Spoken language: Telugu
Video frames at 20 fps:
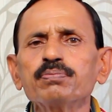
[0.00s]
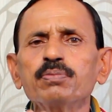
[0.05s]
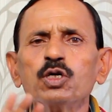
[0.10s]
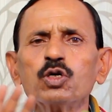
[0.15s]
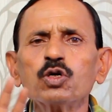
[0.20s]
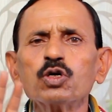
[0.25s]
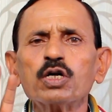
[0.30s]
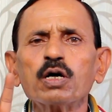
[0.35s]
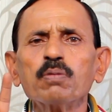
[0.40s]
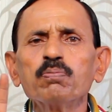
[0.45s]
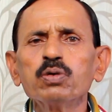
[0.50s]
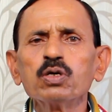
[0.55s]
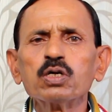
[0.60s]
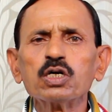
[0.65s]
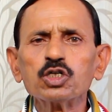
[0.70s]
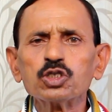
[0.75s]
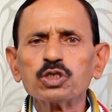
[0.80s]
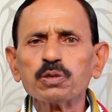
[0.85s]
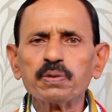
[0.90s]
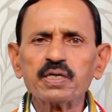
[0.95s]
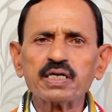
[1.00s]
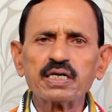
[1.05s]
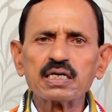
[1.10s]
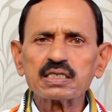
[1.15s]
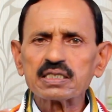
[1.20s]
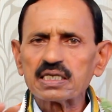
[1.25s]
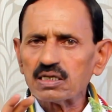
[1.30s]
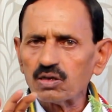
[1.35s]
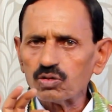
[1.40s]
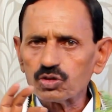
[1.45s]
మీరు డబ్బు ఖర్చు
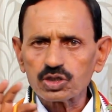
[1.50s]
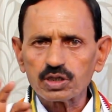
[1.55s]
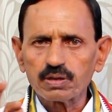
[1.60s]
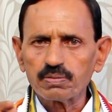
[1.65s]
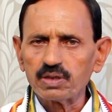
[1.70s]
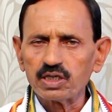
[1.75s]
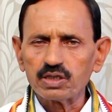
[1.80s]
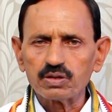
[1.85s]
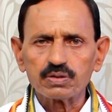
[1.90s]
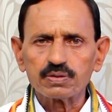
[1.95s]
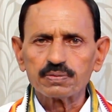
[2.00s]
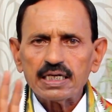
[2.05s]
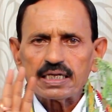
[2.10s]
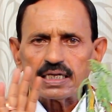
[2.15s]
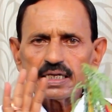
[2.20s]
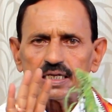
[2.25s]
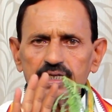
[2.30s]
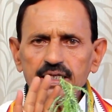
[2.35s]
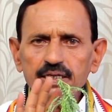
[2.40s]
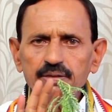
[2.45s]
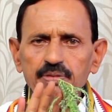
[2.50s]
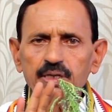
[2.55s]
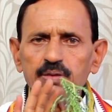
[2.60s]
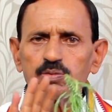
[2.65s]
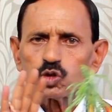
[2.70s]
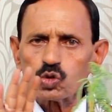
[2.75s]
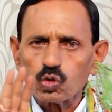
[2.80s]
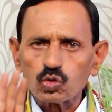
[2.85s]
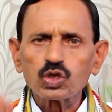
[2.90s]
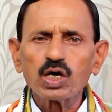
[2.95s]
పెట్టాల్సిన అవసరం లేదు ఇది
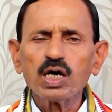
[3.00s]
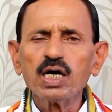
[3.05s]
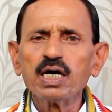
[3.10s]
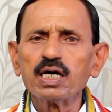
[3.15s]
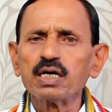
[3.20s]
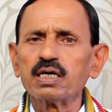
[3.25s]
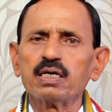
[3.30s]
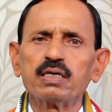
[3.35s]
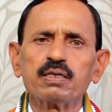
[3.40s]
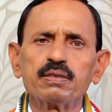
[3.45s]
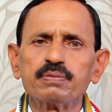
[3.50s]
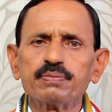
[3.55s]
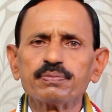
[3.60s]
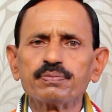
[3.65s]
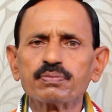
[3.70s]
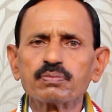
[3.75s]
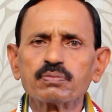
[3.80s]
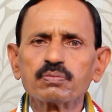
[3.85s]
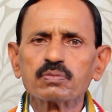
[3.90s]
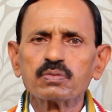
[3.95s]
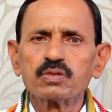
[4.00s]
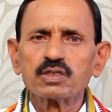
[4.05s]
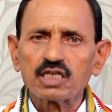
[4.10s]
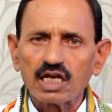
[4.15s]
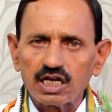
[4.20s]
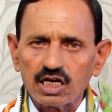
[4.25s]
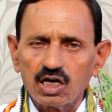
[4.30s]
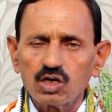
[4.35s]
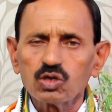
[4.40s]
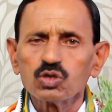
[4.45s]
మేము స్వతహాగా
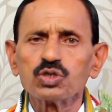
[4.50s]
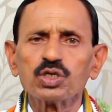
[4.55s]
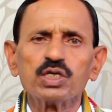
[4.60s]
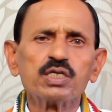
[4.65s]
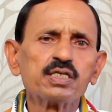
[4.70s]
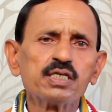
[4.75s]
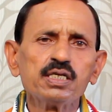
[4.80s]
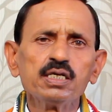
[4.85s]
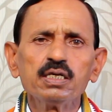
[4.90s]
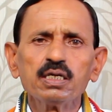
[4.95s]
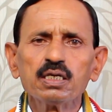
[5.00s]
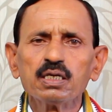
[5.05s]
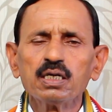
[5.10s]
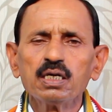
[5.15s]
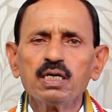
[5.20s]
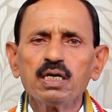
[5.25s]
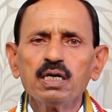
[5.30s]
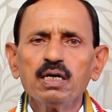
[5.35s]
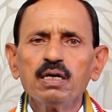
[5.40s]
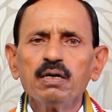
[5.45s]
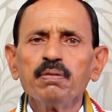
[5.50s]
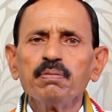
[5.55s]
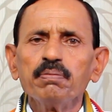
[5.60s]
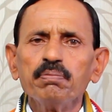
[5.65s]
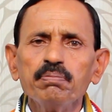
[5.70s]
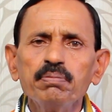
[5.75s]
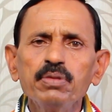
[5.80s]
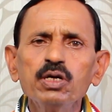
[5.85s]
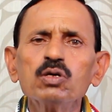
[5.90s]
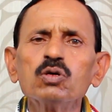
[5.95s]
తయారు చేసి
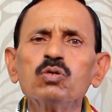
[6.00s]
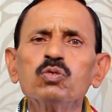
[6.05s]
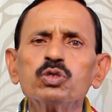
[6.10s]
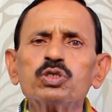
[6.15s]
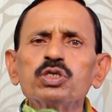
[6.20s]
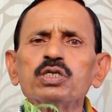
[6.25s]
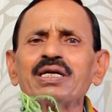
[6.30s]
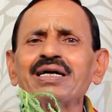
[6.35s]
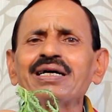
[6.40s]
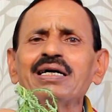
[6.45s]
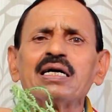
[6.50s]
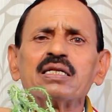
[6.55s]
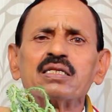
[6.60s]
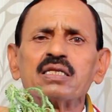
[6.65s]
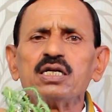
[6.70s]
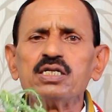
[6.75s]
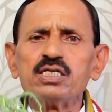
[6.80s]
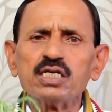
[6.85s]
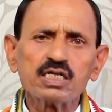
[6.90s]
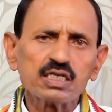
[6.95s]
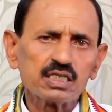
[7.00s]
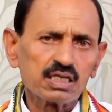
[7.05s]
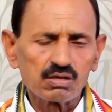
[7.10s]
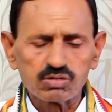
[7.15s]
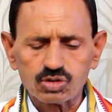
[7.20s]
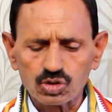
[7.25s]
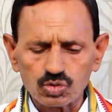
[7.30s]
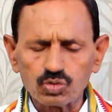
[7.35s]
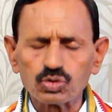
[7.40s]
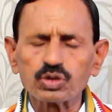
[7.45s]
మీకు ఉచితంగా
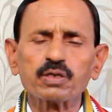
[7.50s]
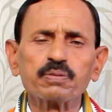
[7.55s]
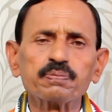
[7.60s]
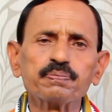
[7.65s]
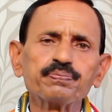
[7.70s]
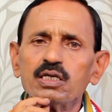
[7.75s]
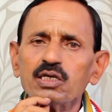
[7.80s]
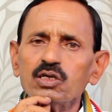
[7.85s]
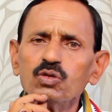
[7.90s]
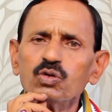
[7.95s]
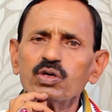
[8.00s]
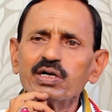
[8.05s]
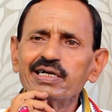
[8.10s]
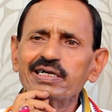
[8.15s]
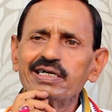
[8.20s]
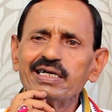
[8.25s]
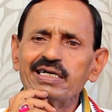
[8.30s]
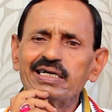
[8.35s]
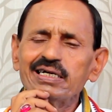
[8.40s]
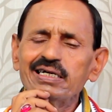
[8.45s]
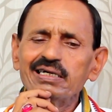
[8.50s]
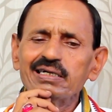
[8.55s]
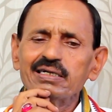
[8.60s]
అందజేయదలుచుకున్నాం ఎందుకంటే